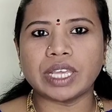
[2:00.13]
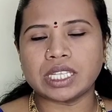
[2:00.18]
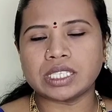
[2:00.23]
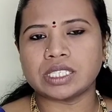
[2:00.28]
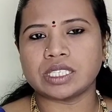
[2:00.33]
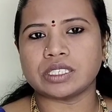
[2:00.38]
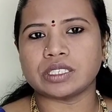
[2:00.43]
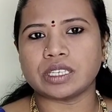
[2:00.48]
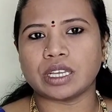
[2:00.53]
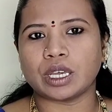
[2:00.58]
வேலை
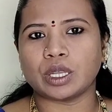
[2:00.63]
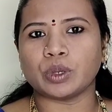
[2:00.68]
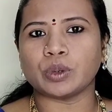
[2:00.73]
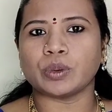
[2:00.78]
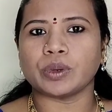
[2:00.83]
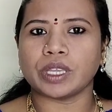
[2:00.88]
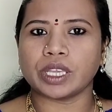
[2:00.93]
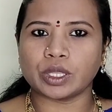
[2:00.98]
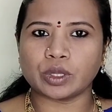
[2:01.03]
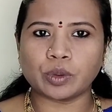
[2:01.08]

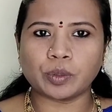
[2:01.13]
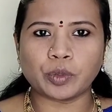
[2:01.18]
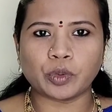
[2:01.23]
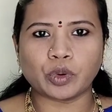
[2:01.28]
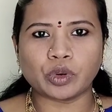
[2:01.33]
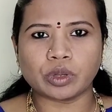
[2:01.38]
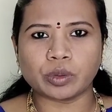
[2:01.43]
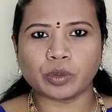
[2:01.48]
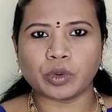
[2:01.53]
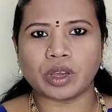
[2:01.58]
செஞ்சாலும் ஏதோ
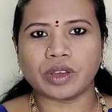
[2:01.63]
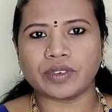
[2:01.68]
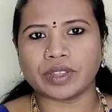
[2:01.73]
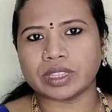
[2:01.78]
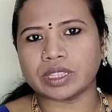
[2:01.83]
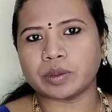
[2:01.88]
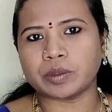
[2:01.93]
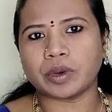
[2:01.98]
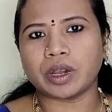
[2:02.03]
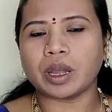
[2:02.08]
போனோமா
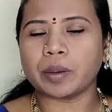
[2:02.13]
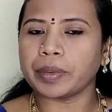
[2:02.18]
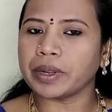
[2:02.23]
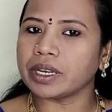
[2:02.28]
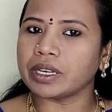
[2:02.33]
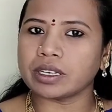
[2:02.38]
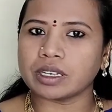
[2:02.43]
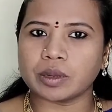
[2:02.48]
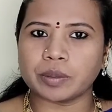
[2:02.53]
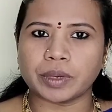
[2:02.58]
வந்தோமா
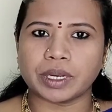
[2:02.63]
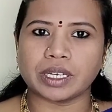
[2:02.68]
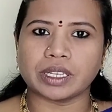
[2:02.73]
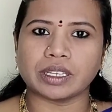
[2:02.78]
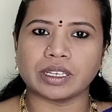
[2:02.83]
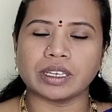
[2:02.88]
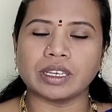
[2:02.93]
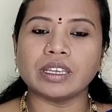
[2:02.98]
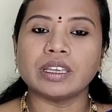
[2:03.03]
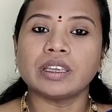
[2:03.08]
அப்படின்னு இருக்க
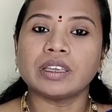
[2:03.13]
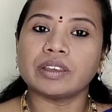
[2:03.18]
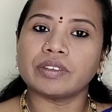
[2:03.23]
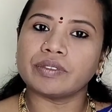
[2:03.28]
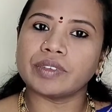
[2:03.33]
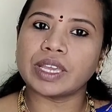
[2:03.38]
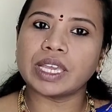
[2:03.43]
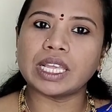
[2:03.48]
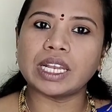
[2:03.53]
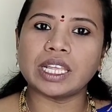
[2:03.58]
மாட்டீங்க
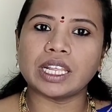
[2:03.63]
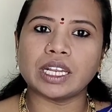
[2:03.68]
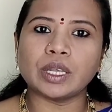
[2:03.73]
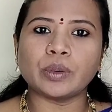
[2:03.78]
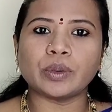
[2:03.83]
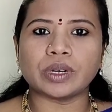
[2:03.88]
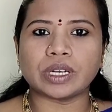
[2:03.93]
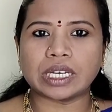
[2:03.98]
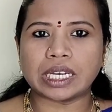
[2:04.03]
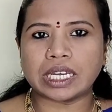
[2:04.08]
வேலையில்
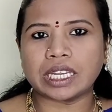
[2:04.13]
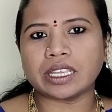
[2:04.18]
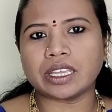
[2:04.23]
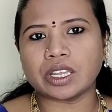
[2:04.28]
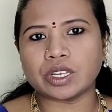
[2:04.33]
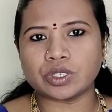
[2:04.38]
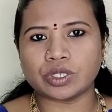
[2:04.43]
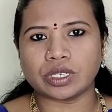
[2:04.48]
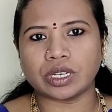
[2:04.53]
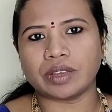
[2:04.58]
ஒரு
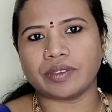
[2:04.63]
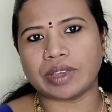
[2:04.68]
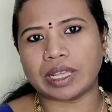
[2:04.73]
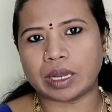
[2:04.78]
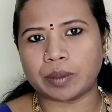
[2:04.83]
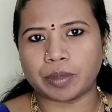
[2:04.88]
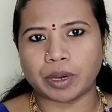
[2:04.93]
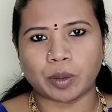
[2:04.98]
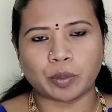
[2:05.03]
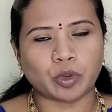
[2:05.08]
டெடிக்கேஷனாக
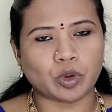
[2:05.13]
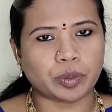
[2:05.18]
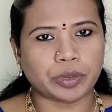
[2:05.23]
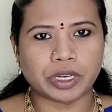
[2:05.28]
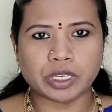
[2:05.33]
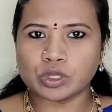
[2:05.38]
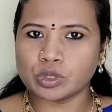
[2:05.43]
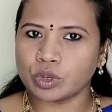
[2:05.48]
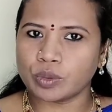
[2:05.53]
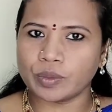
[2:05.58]
வேலை பார்ப்போம் அப்படின்னு